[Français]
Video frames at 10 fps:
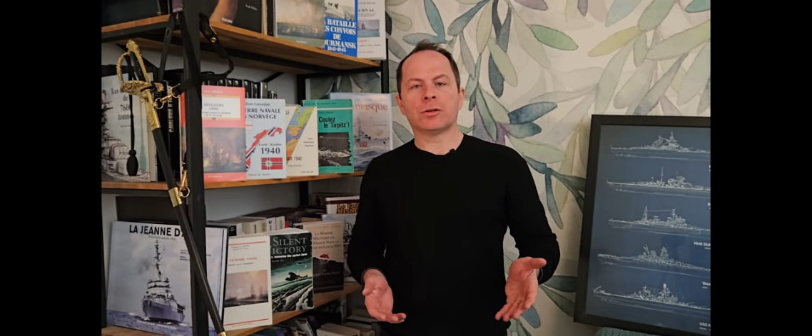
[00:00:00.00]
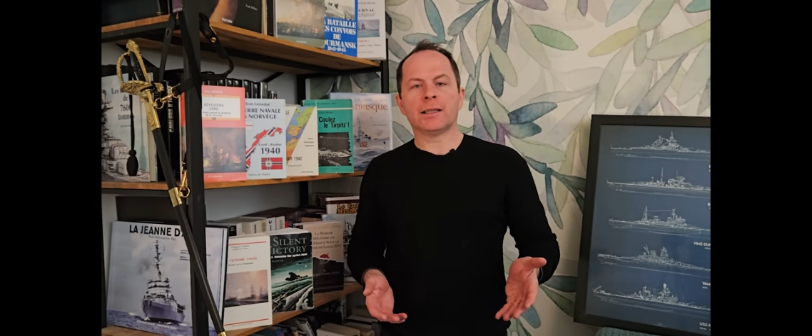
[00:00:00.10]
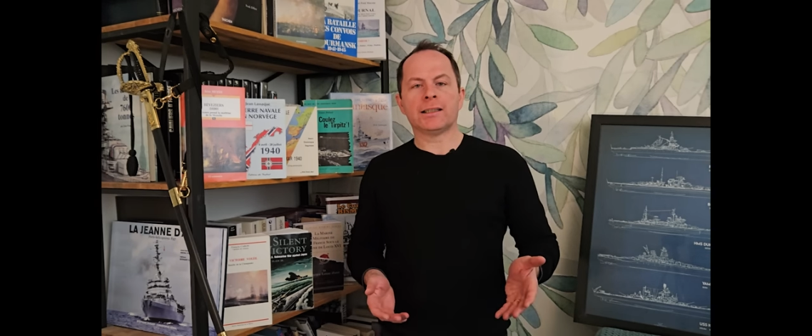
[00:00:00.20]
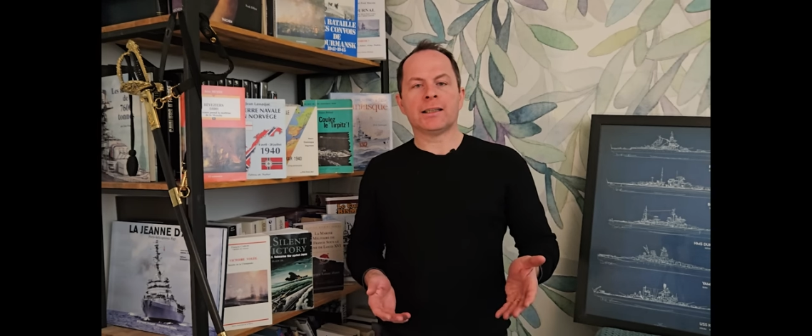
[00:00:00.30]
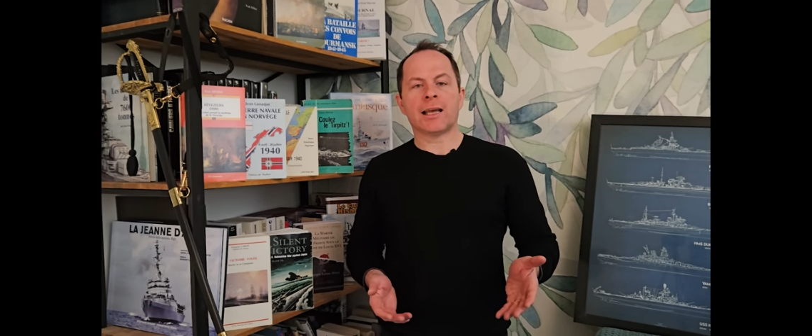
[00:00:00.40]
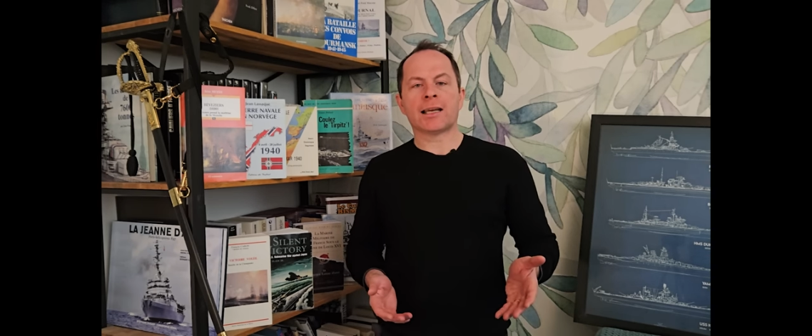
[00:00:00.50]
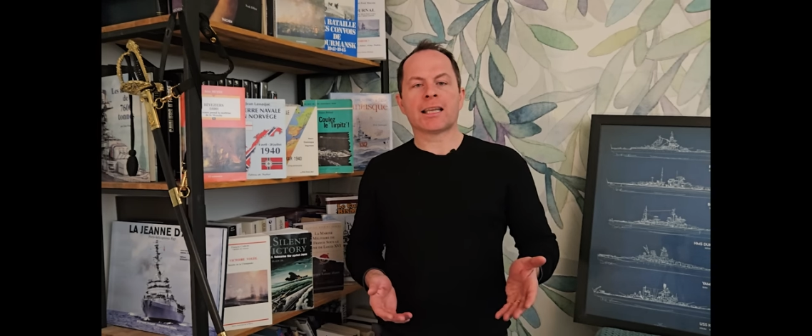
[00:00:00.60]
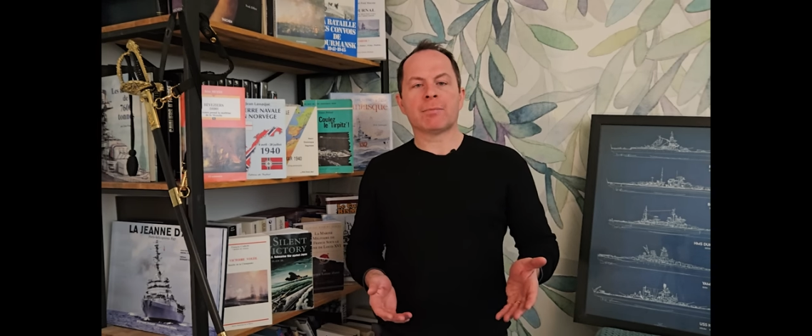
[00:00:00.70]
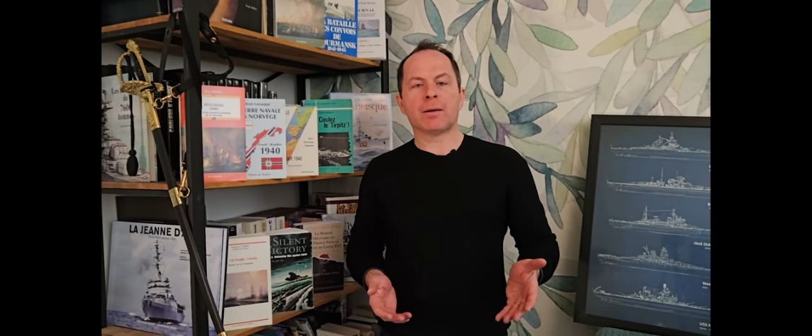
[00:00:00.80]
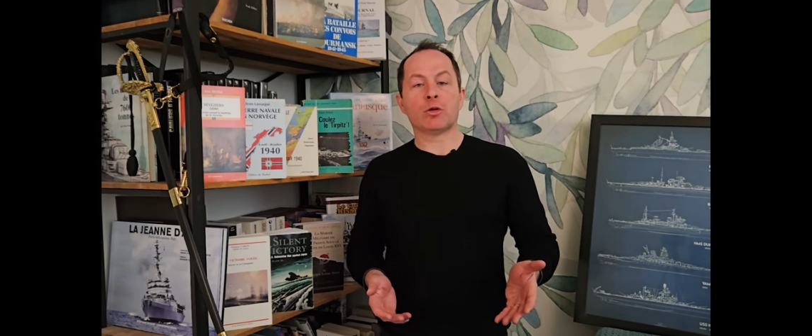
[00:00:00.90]
aurait été
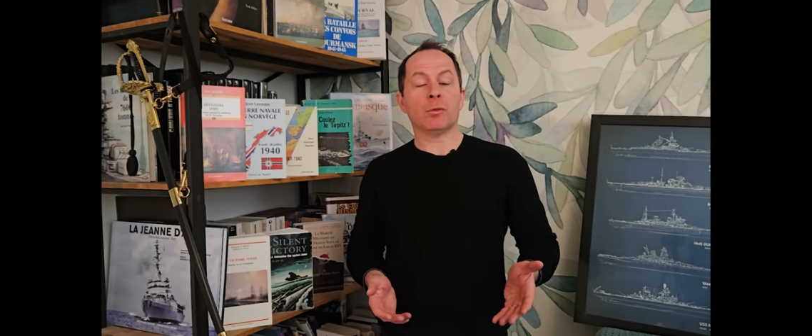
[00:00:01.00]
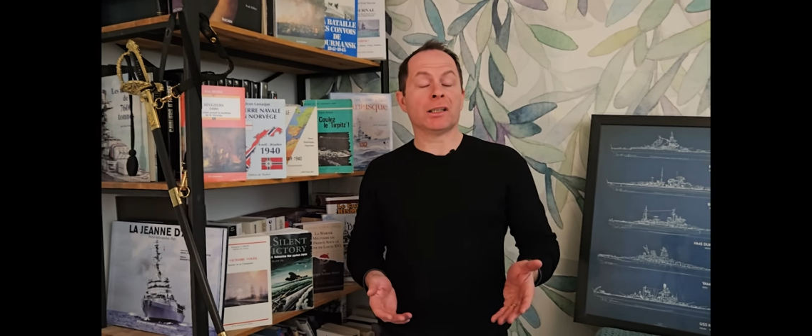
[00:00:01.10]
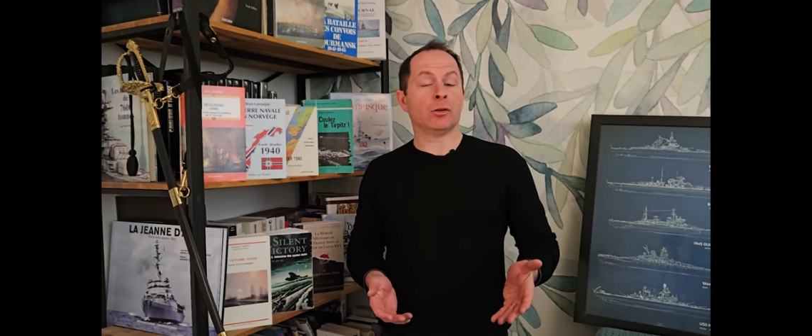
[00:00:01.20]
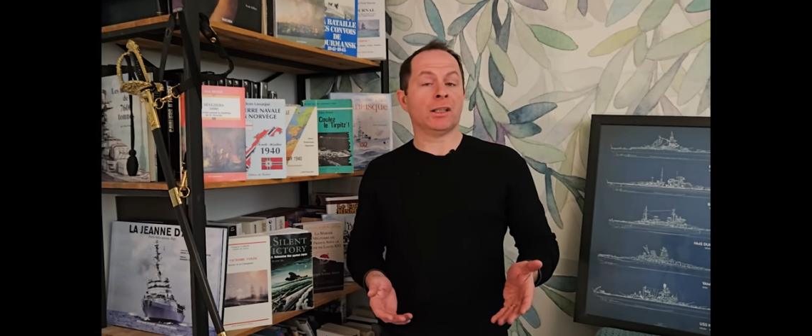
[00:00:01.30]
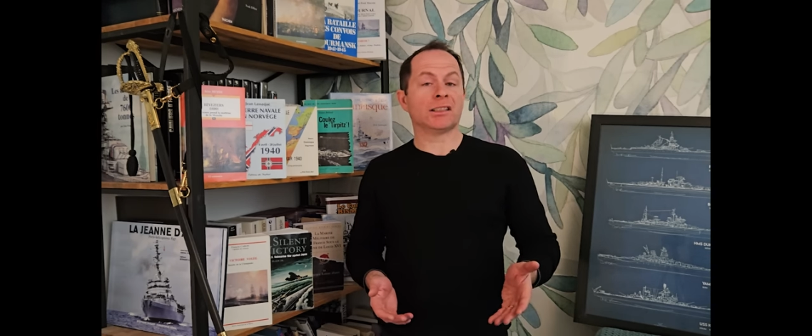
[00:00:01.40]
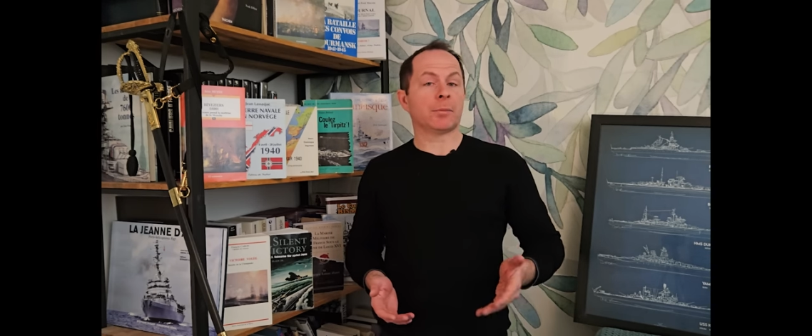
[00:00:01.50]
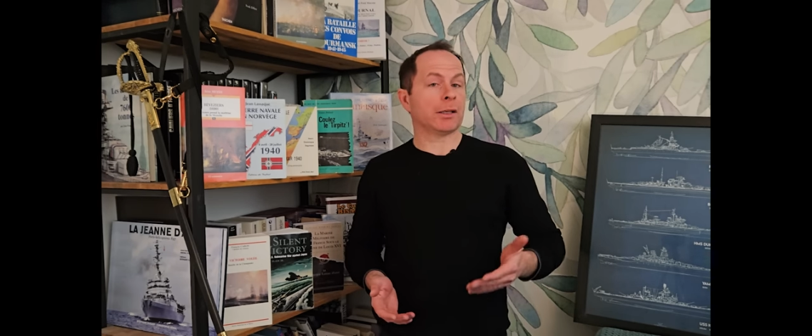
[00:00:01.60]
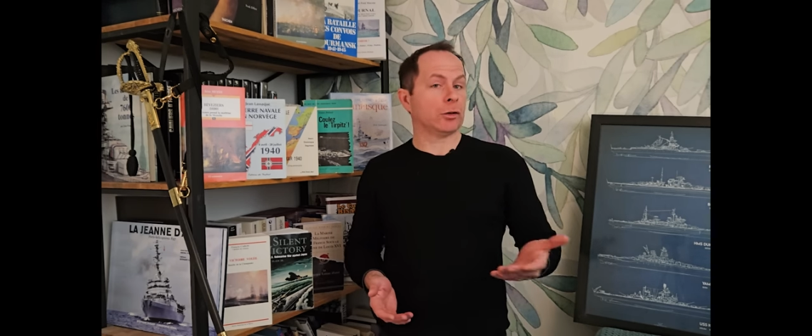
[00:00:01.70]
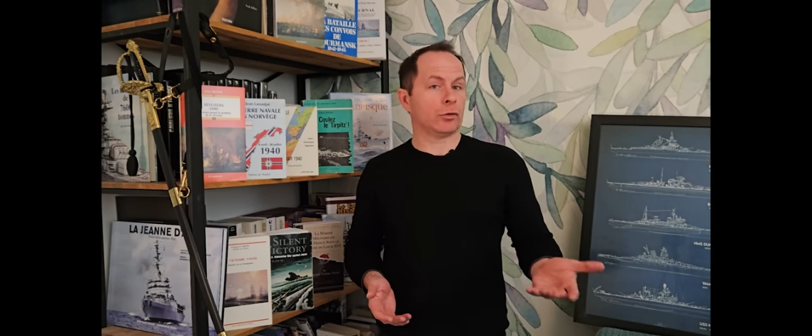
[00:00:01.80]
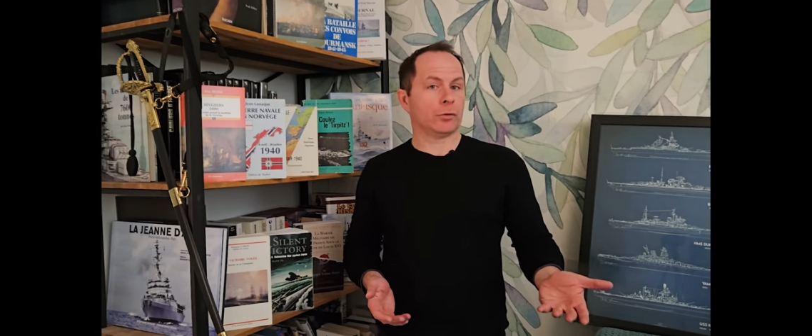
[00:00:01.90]
incapable de maintenir cette
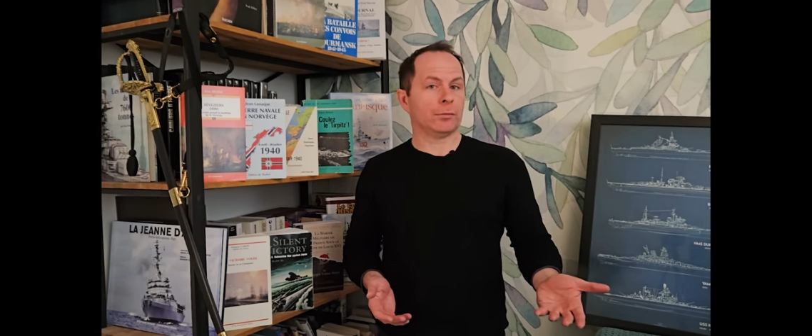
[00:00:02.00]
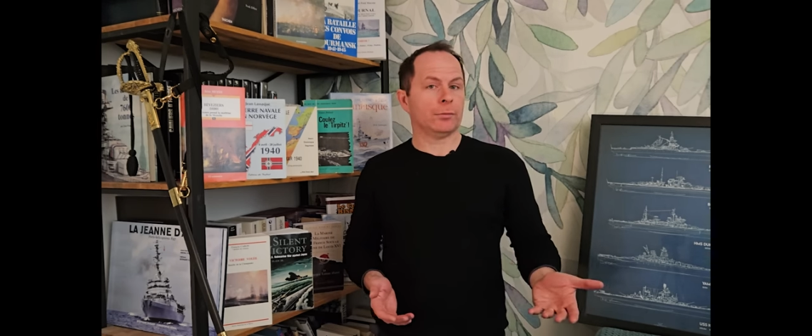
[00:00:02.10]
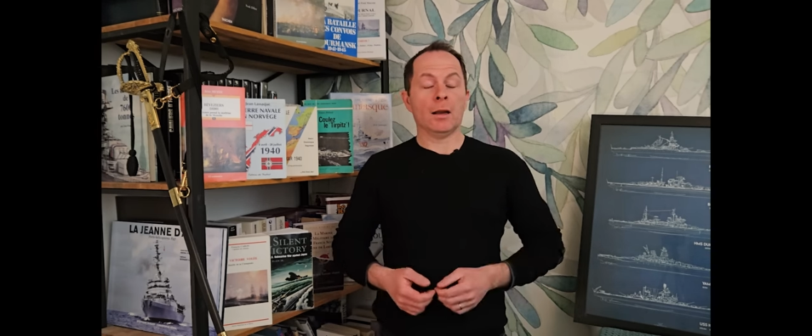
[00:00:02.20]
prétention.